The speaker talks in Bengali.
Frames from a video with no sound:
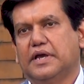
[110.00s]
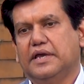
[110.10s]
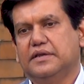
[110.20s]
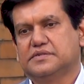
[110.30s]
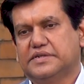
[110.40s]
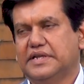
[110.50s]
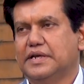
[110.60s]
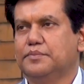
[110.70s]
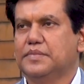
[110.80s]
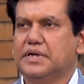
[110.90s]
এই
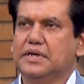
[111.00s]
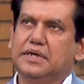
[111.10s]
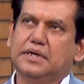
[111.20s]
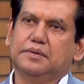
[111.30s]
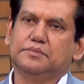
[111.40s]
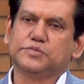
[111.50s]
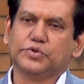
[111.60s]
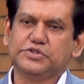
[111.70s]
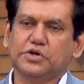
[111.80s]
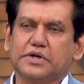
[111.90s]
স্টেডিয়াম
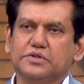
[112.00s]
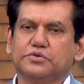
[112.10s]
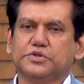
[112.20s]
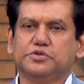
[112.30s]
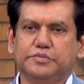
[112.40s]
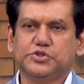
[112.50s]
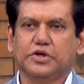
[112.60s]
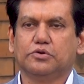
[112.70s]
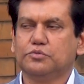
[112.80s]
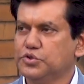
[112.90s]
তৈরি সংক্রান্ত কিছু
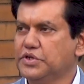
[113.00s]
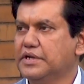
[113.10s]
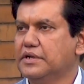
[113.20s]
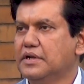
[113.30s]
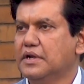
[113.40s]
বিষয় অনুমোদনের